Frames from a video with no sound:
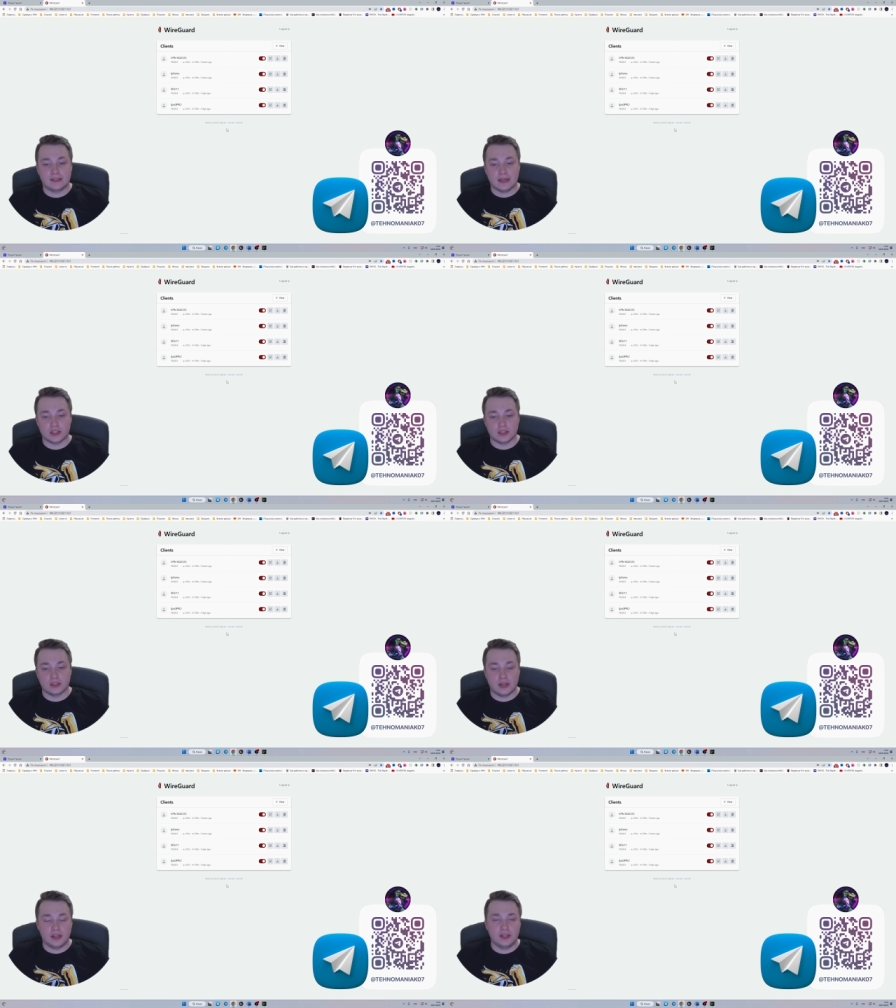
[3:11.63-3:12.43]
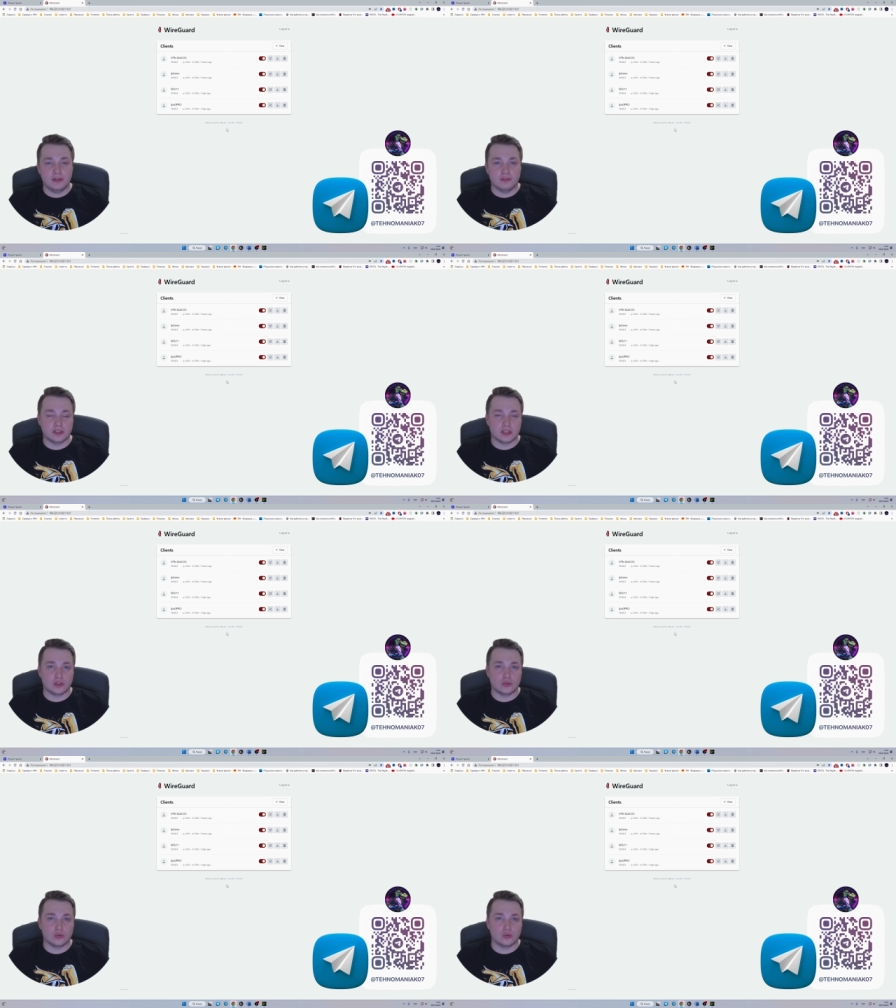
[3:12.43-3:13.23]
Также для ленивых
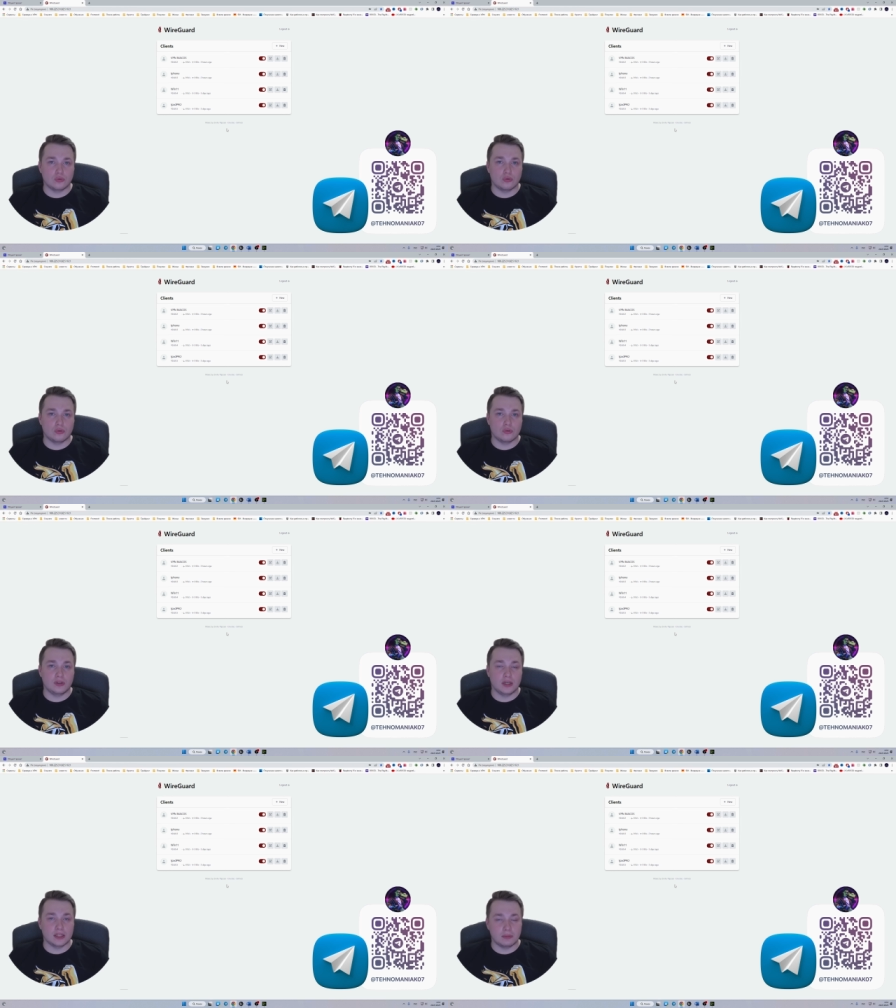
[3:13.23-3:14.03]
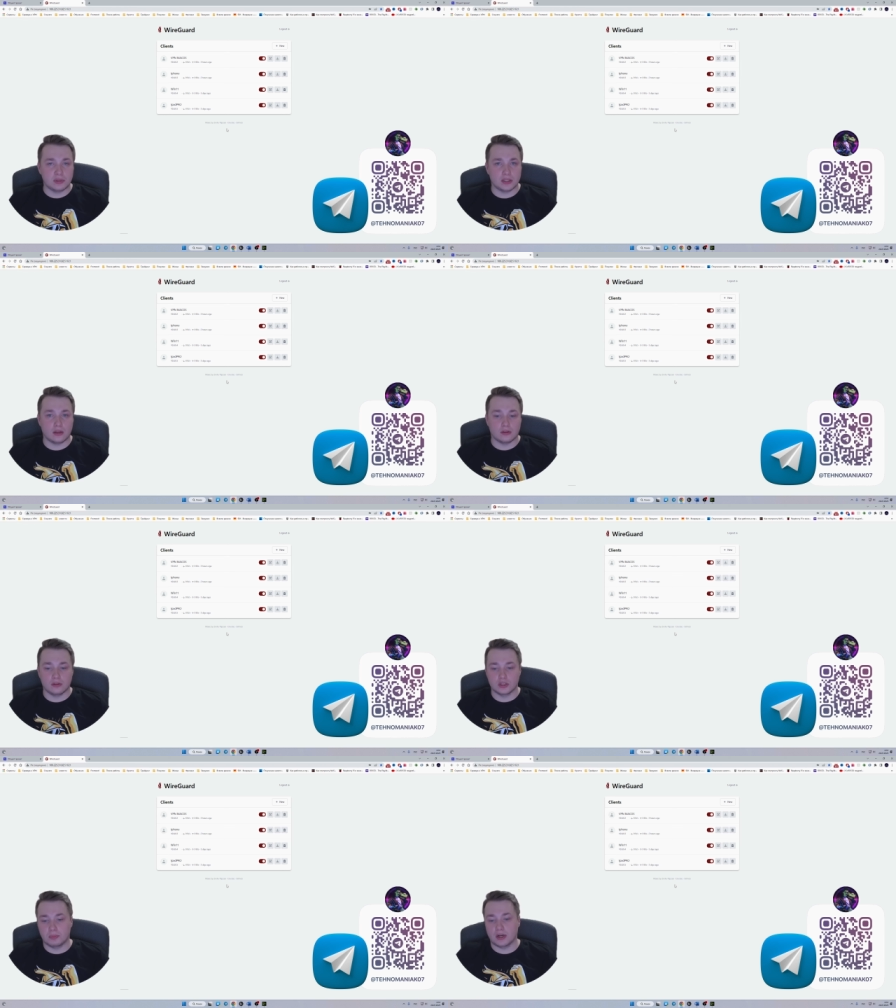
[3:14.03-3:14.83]
скажу, что я написал
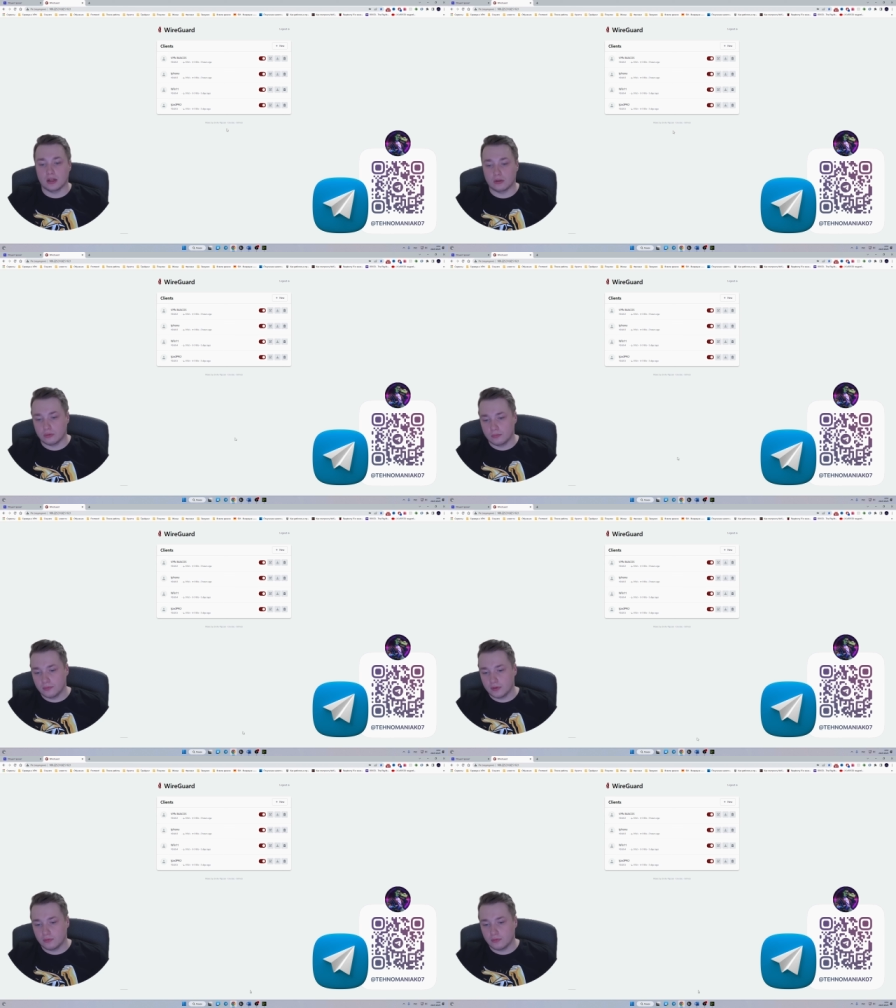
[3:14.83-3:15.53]
шпаргалку.